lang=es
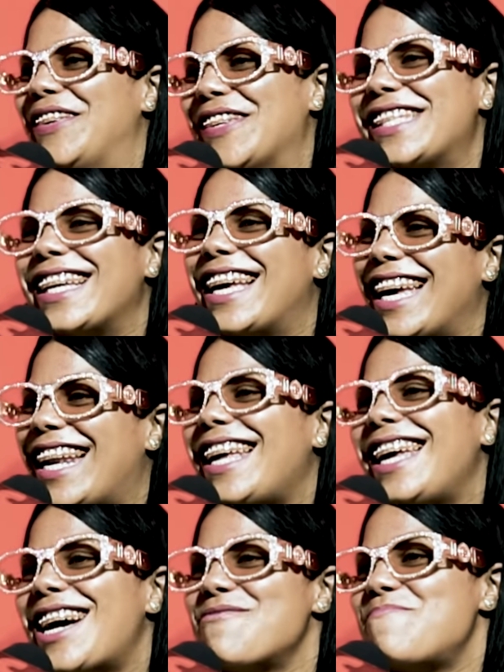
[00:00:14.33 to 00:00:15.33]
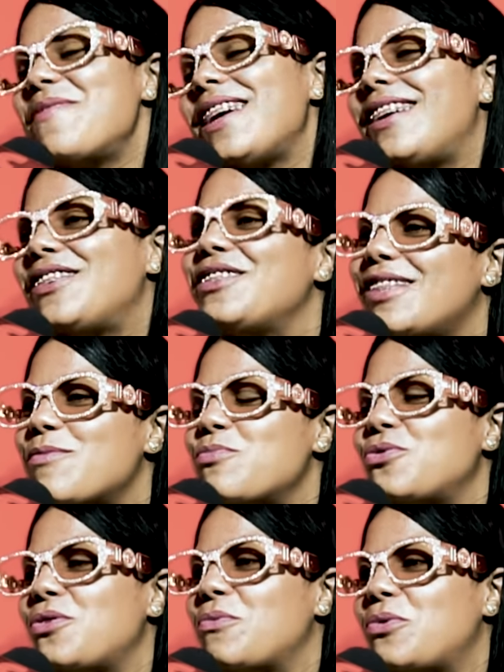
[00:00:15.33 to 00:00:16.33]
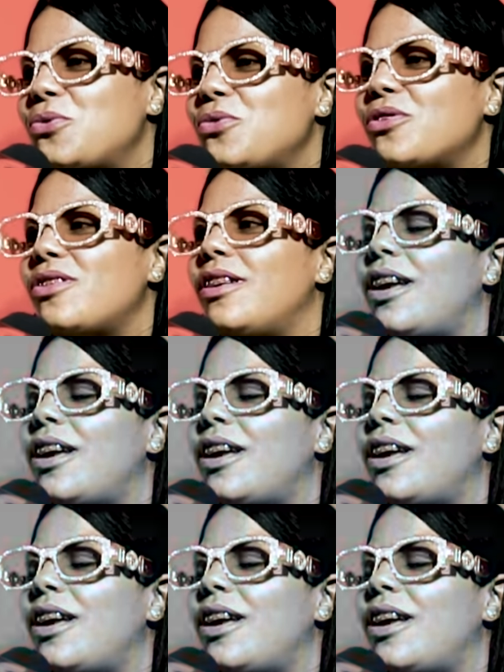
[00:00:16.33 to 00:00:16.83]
no se quería, pero se puso bruto.